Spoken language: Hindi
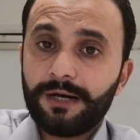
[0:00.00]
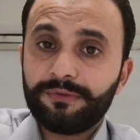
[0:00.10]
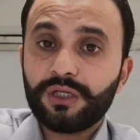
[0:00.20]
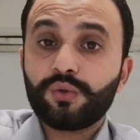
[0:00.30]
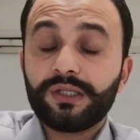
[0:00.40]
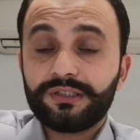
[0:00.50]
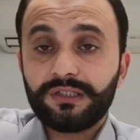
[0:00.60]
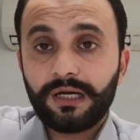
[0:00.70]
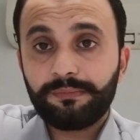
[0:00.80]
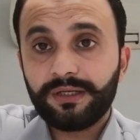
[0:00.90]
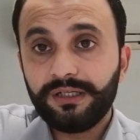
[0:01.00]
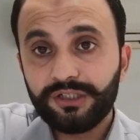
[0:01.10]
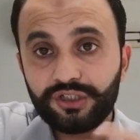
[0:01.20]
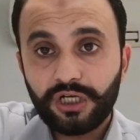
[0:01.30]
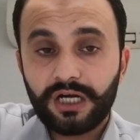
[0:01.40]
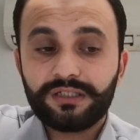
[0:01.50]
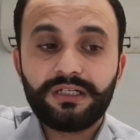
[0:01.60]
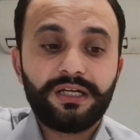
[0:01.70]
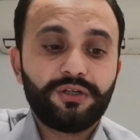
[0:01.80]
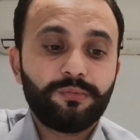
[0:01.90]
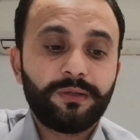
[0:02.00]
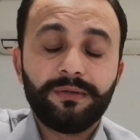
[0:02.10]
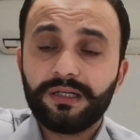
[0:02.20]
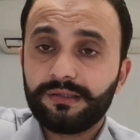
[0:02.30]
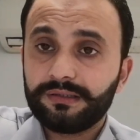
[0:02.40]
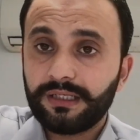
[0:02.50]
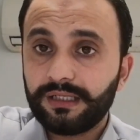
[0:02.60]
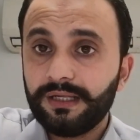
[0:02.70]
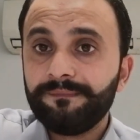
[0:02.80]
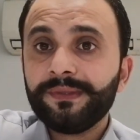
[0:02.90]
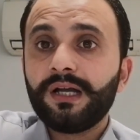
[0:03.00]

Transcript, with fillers: आपसे क्वेश्चन आपकी डिस्चार्ज लाइन के ऊपर भी कर सकता है कि